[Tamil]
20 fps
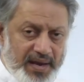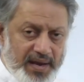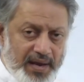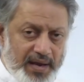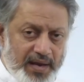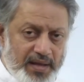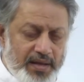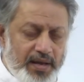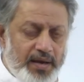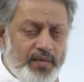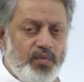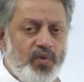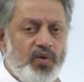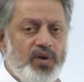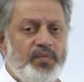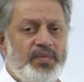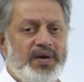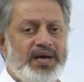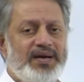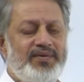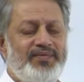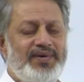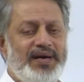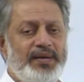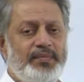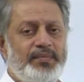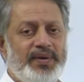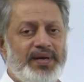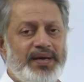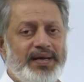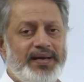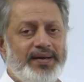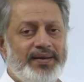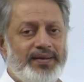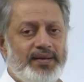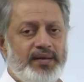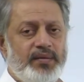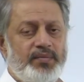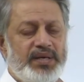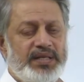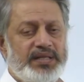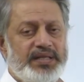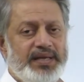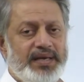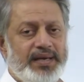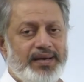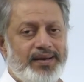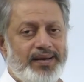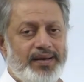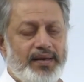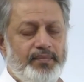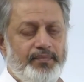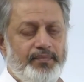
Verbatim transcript: இதன் மூலமாக வெளிப்படுகின்றதுன்னு பார்த்தீங்கன்னா